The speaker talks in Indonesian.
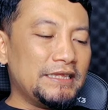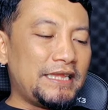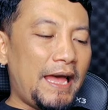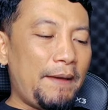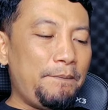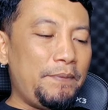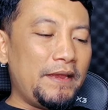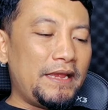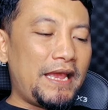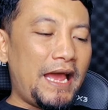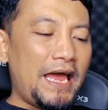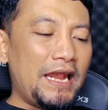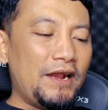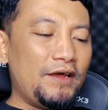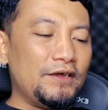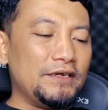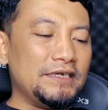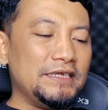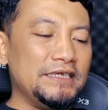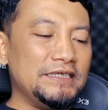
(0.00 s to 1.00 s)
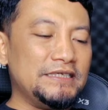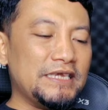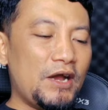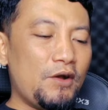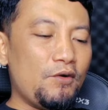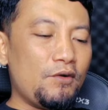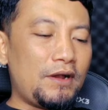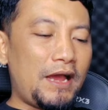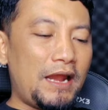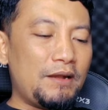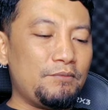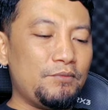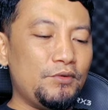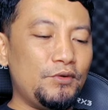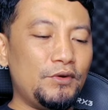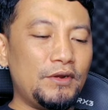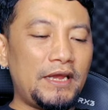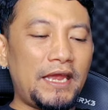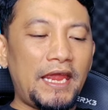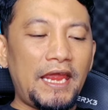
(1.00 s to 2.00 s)
Tapi kalau dijauhkan
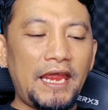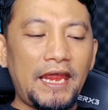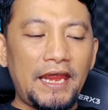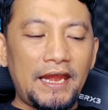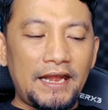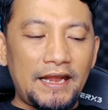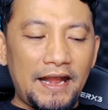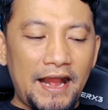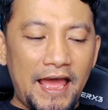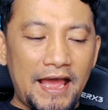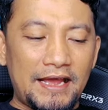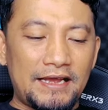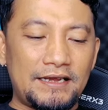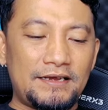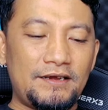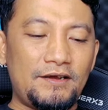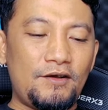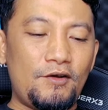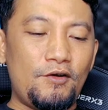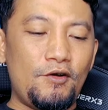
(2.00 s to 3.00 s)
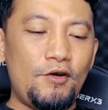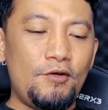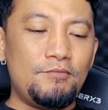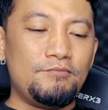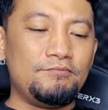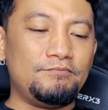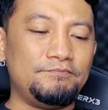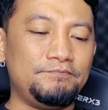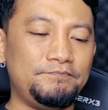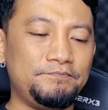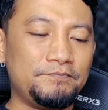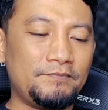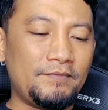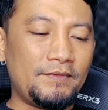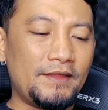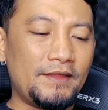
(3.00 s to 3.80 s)
burung enak om.